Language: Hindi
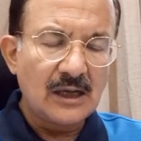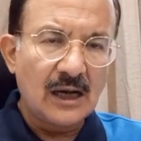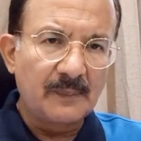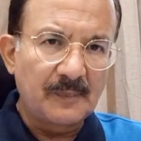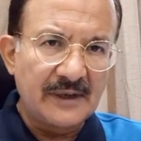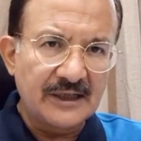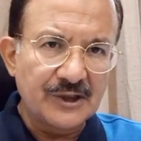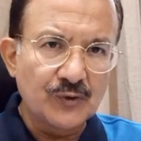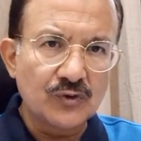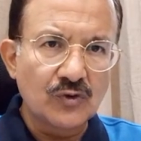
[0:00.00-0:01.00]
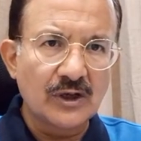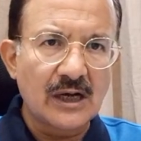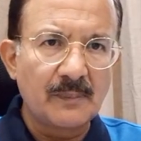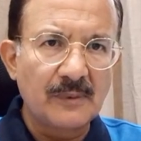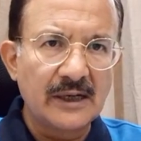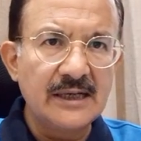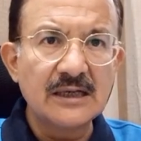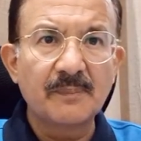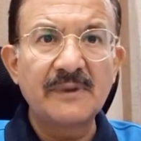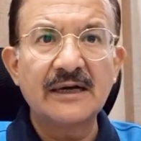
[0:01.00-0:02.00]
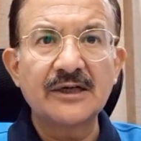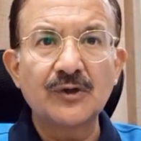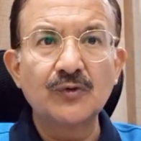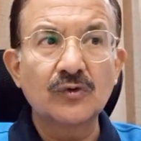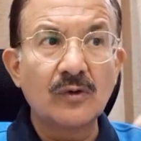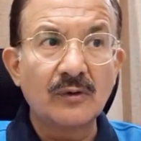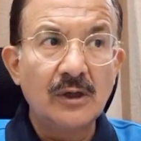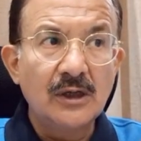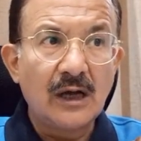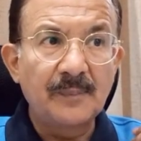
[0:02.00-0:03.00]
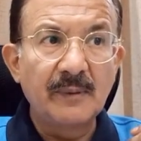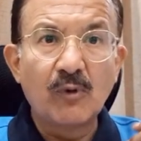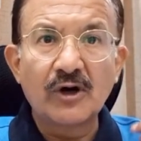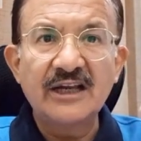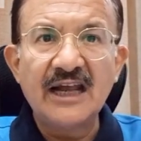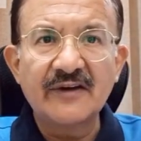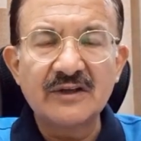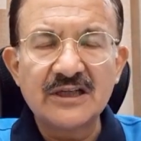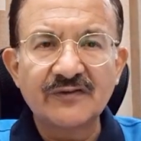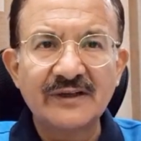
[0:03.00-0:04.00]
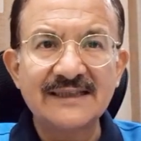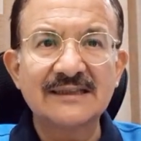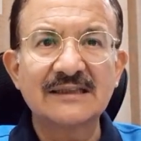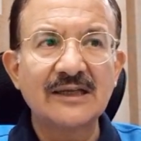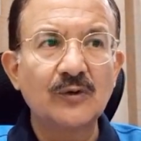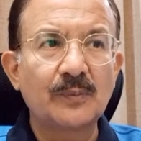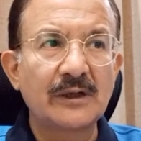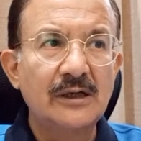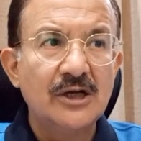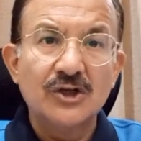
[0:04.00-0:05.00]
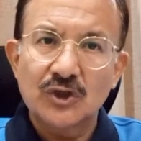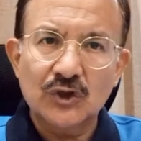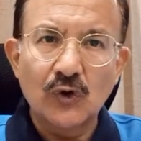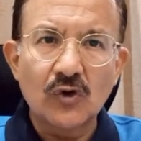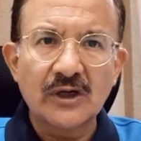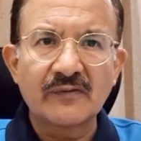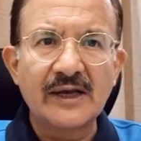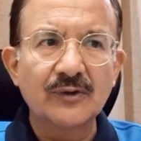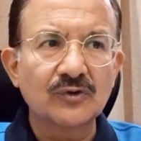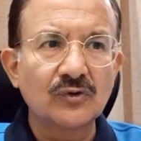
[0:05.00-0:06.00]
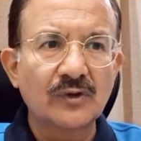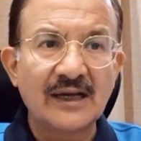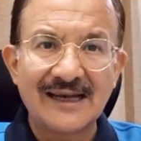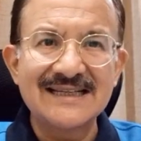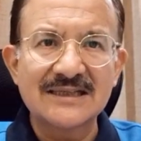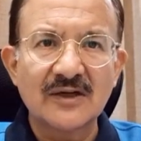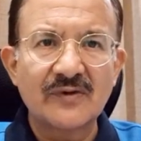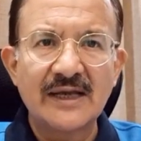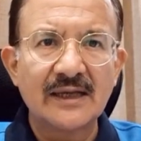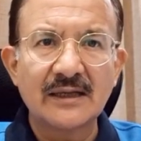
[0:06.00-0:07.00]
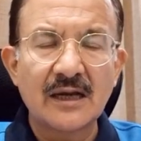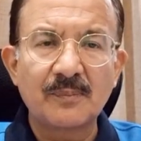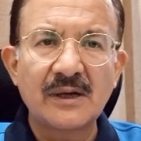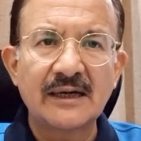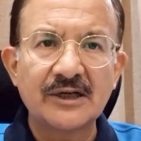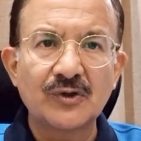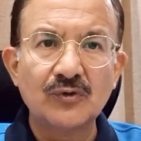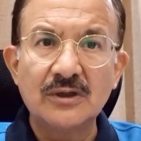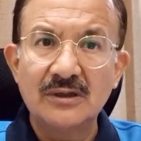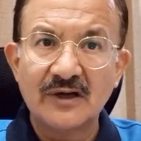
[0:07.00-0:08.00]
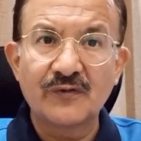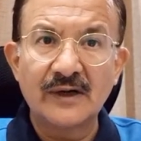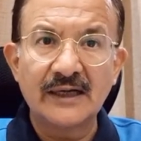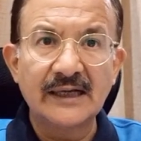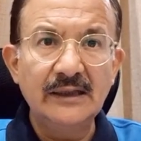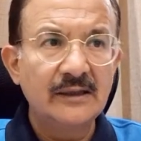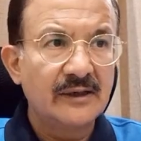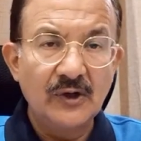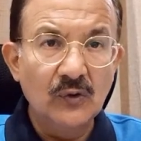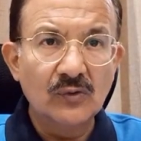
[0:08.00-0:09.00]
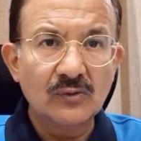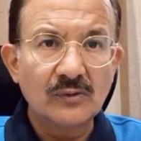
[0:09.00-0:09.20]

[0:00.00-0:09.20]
आप अपने एटीट्यूड को ख़राब करें या अपने एटीट्यूड को अपनी बॉडी लैंग्वेज या फेस के ऊपर शो करवाएं उसको रियलाइज़ करवाएं कि आपका एटीट्यूड डिफरेंट है नो no,